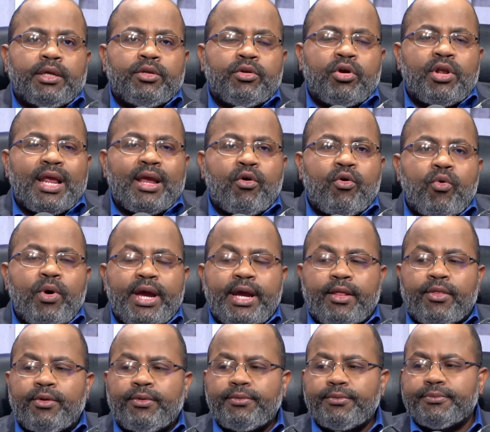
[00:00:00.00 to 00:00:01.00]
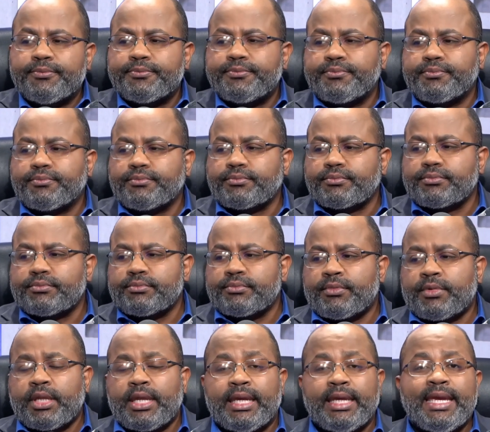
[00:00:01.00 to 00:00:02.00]
Yo recuerdo,
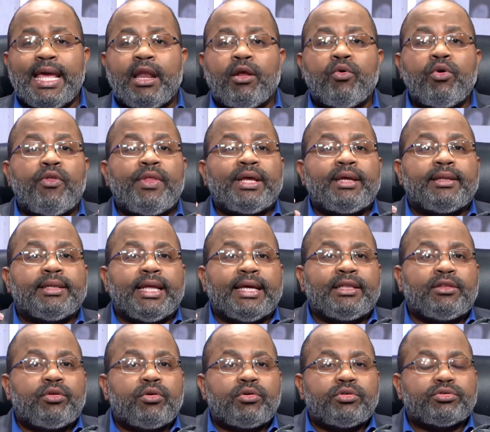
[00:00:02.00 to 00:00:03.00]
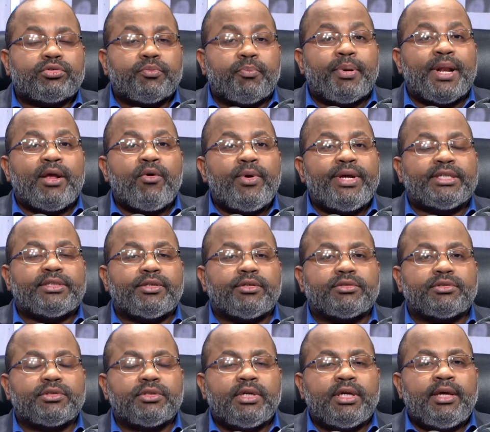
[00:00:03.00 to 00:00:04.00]
y algunos de, estos
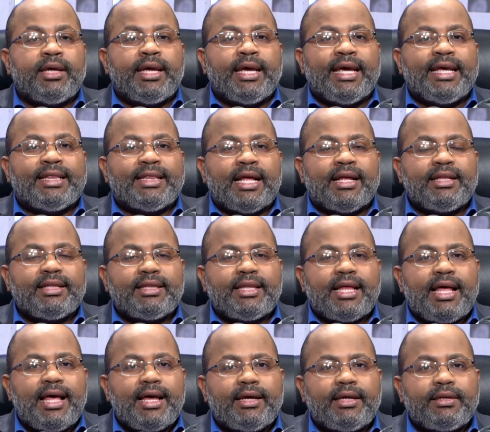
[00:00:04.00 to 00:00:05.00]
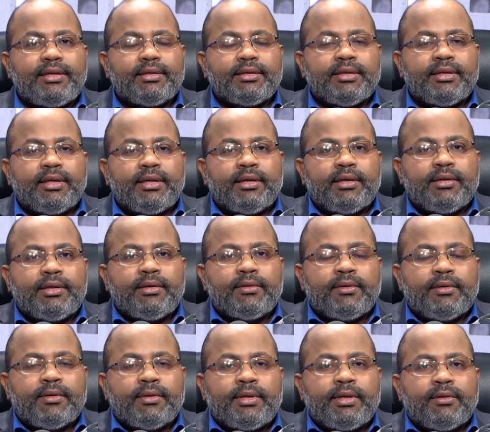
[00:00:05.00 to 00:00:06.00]
prejuicios están tan
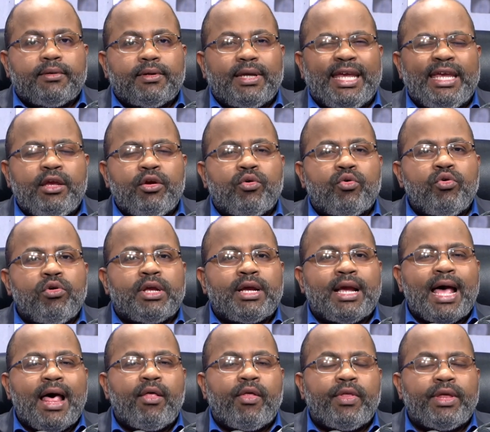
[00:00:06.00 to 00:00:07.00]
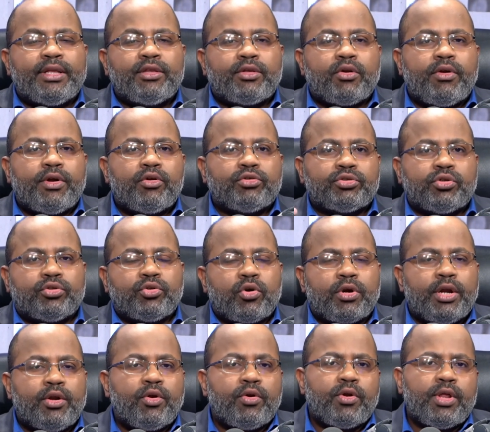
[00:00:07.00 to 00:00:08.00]
inculcados dentro de nosotros
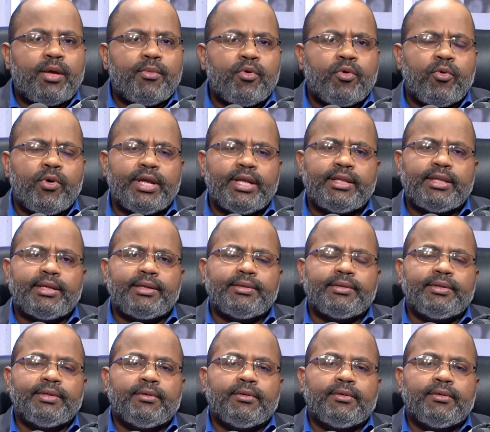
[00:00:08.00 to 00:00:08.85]
que no nos damos cuenta.